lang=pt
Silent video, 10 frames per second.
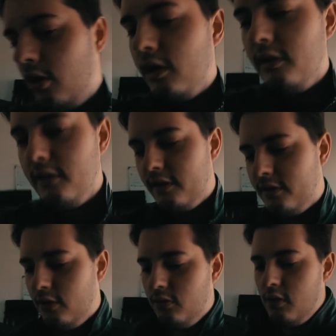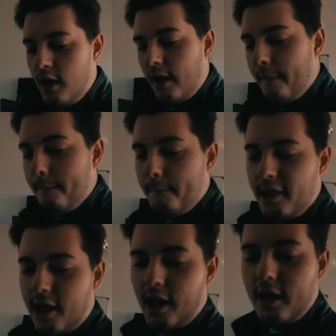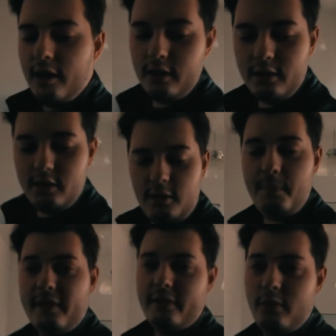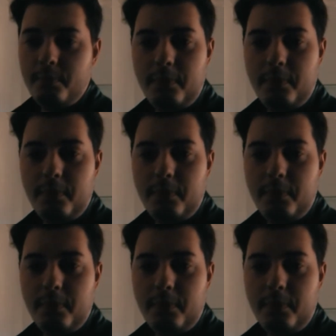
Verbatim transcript: organização para ir para São